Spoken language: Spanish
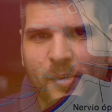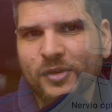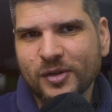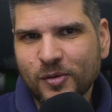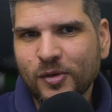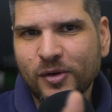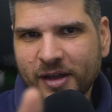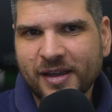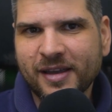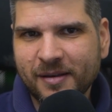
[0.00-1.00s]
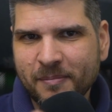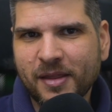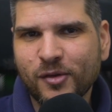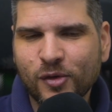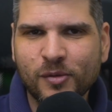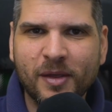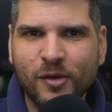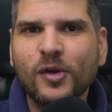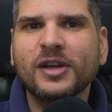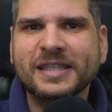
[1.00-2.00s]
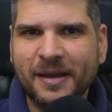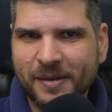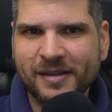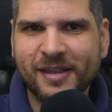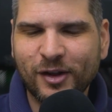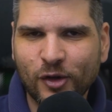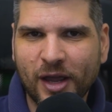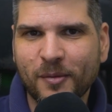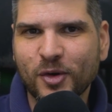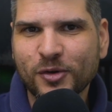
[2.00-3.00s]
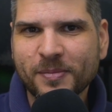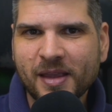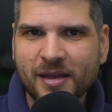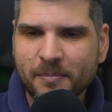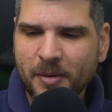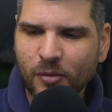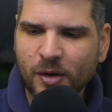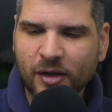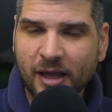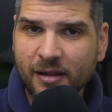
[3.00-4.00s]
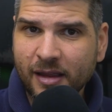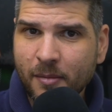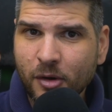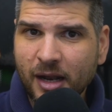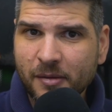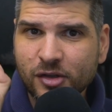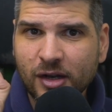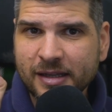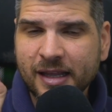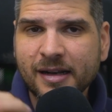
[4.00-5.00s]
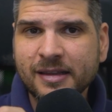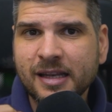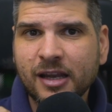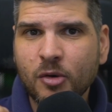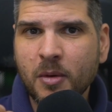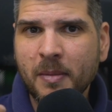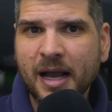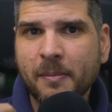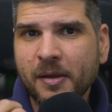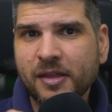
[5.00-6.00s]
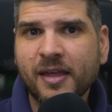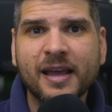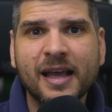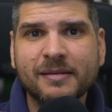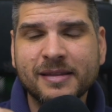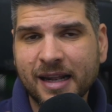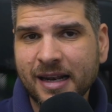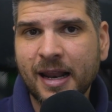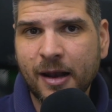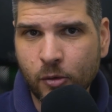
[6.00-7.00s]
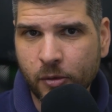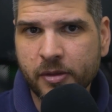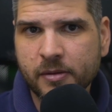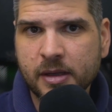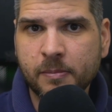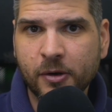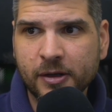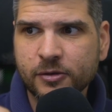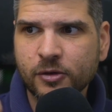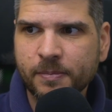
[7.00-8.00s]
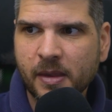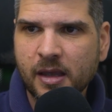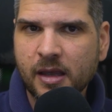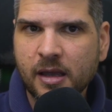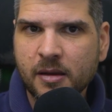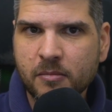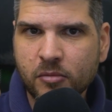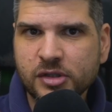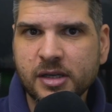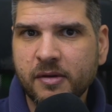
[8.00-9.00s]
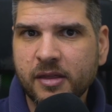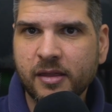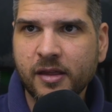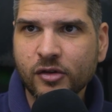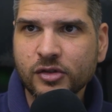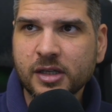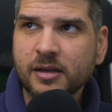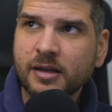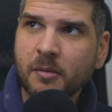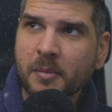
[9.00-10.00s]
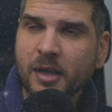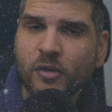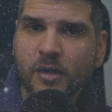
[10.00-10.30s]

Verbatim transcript: bueno, seguro que más de uno y más de uno sabéis de lo que hablo, ¿no? Pero bueno, que digamos que la visión lateral tiene como más capacidad de captar la luz y por eso muchas veces de noche estamos mirando al